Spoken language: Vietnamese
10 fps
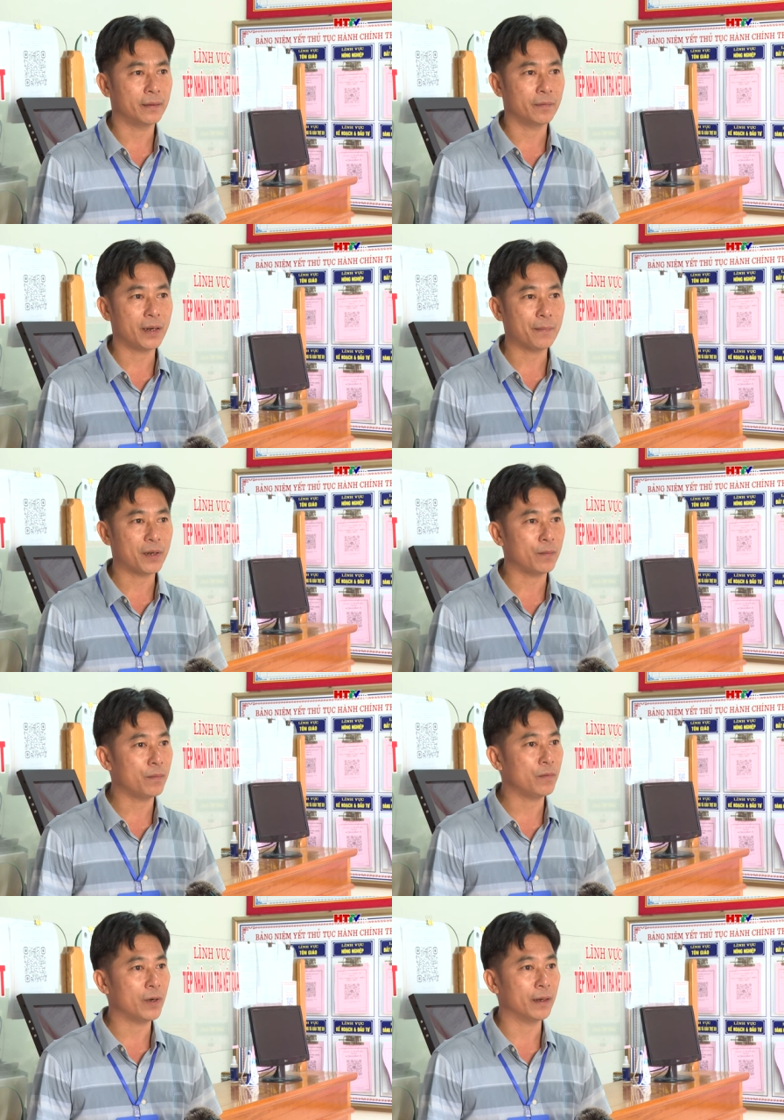và làm
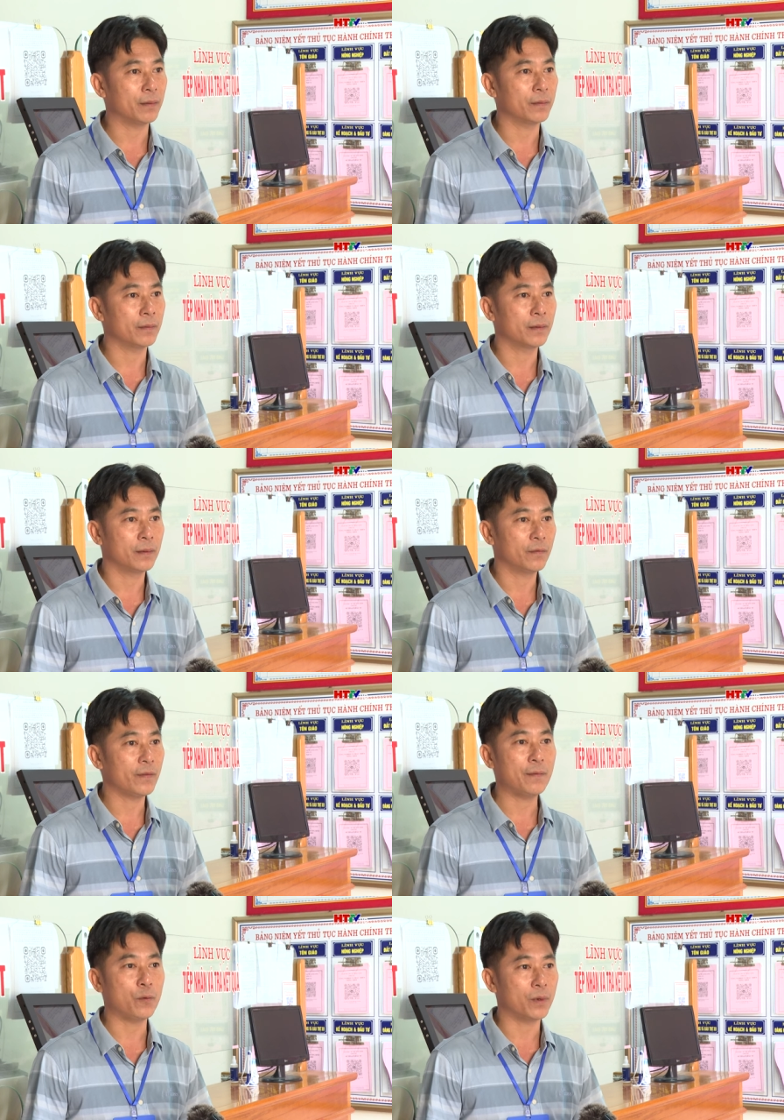trong khoảng
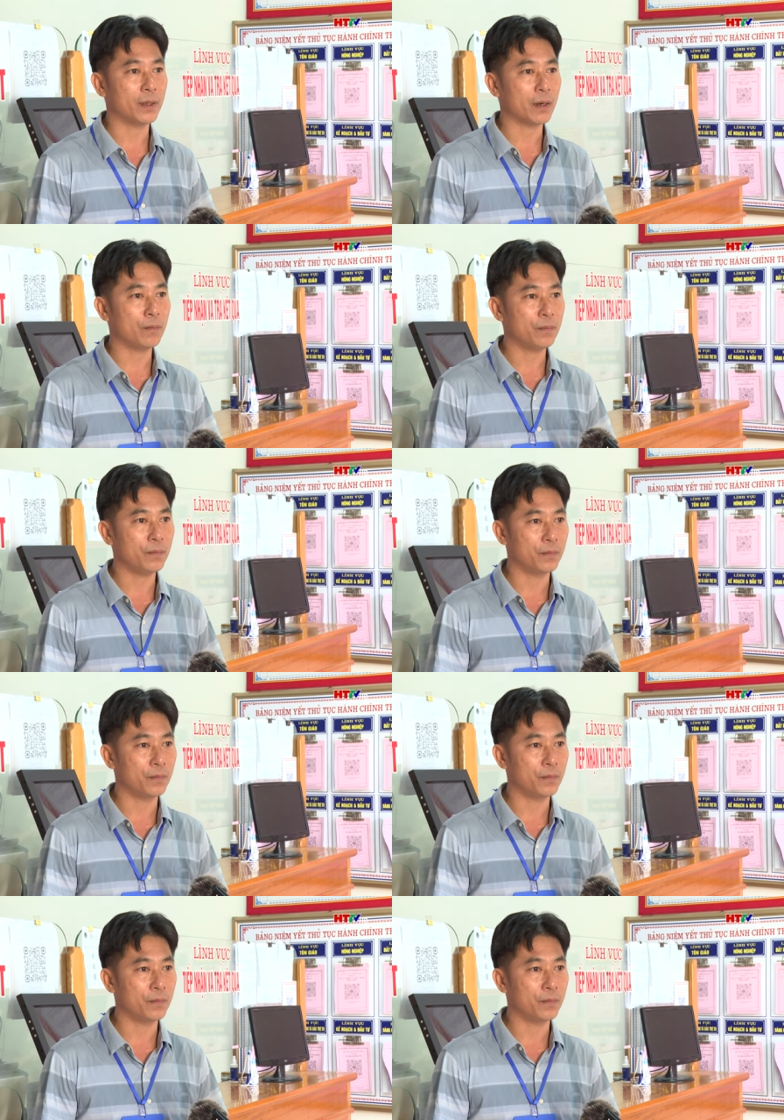vài phút là xong